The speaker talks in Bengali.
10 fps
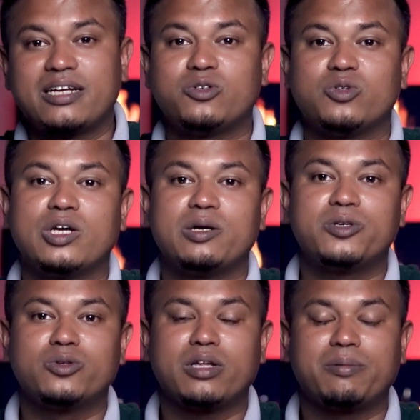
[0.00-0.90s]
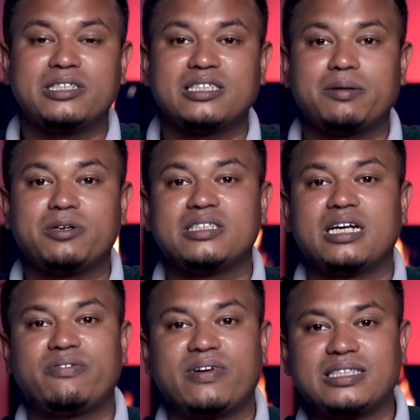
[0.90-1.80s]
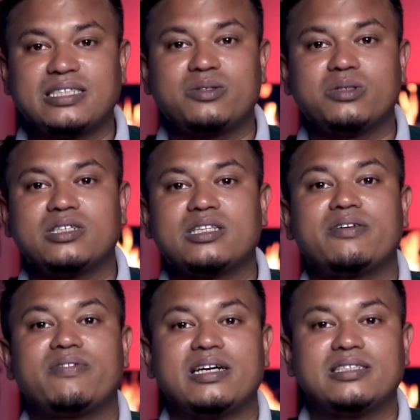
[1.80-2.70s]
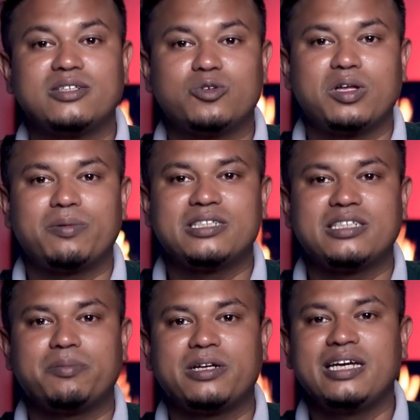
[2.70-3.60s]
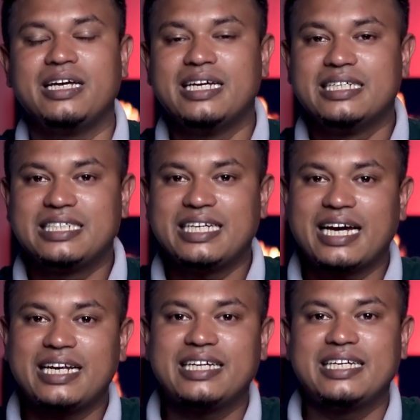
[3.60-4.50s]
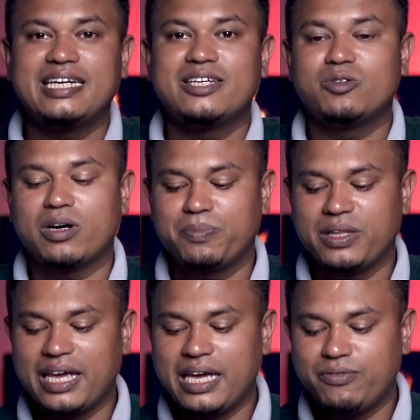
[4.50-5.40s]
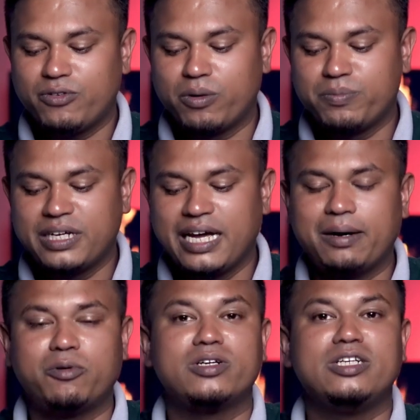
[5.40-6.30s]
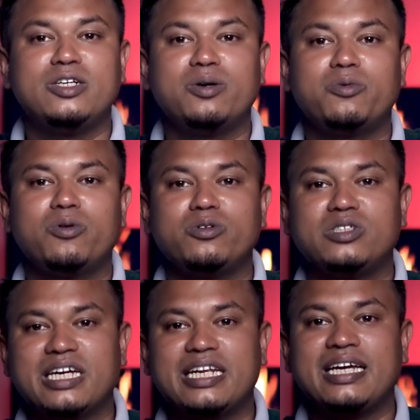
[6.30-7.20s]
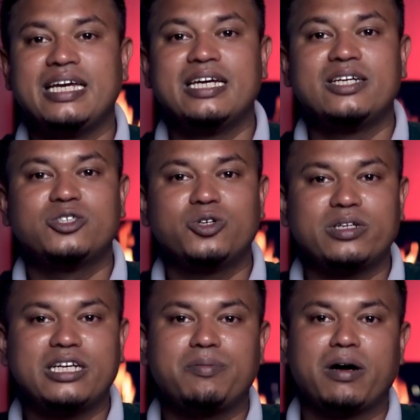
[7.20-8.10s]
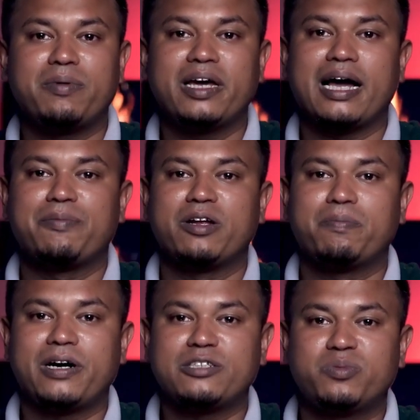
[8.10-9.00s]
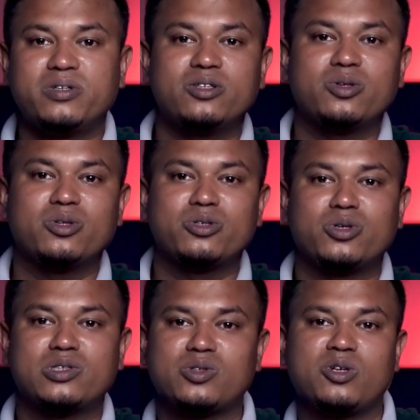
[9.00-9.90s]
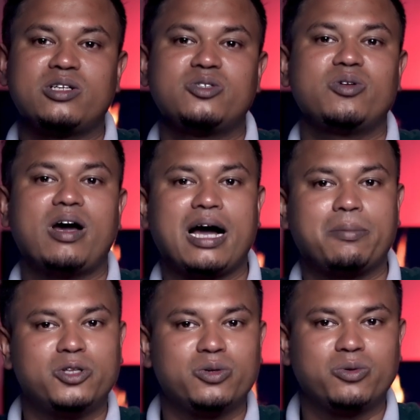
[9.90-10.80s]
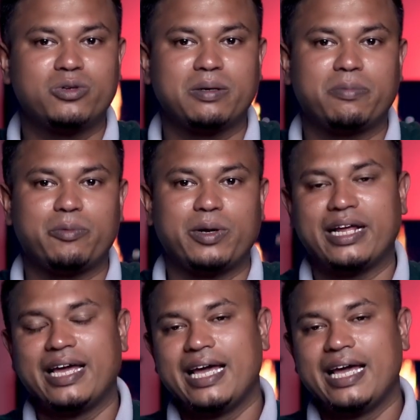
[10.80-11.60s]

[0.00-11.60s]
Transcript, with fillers: তারা সৌদি আরবের দূতাবাসে যাবেন যারা ফ্রান্সে রয়েছেন তারা ফ্রান্সের দূতাবাসে যাবেন সেইখানে গিয়ে কিন্তু আপনি এই ফর্মটি এবং নিয়মগুলো জেনে সঠিকভাবে আপনার পাসপোর্টের তথ্য সংশোধনের জন্য আবেদন করতে পারবেন